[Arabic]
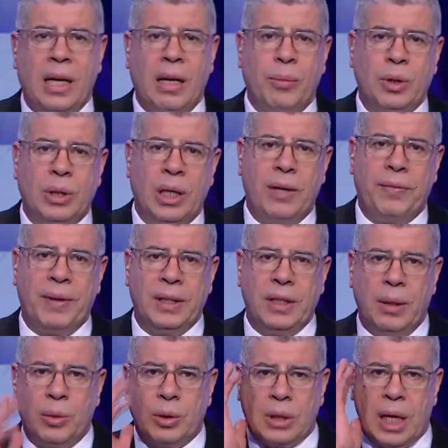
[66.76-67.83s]
المدير الفني
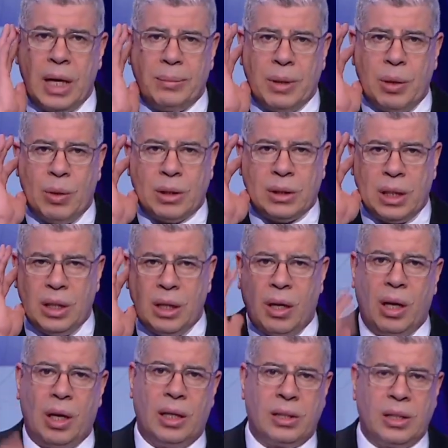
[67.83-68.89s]
لمنتخبنا الوطني
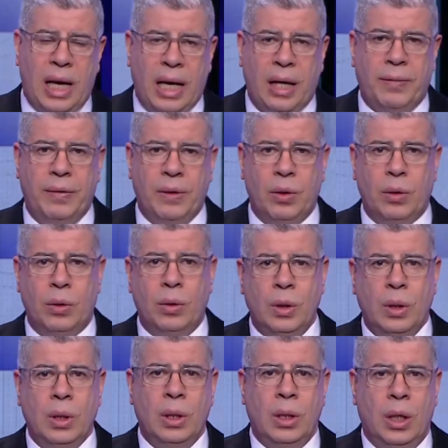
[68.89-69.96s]
خلاص عارف انه
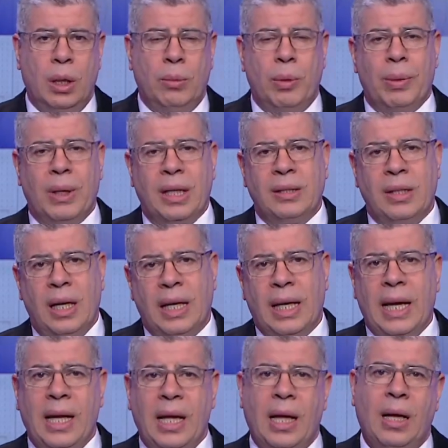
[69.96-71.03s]
المباريات اللي
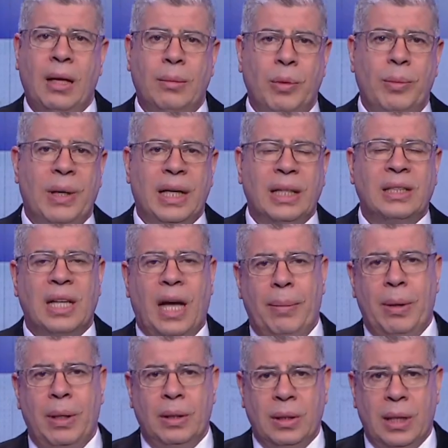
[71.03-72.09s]
جايه مباريات صعبه
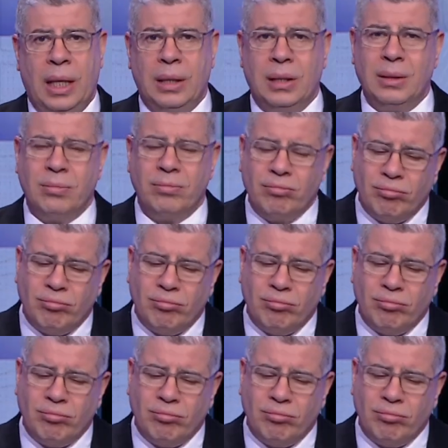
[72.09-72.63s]
يعني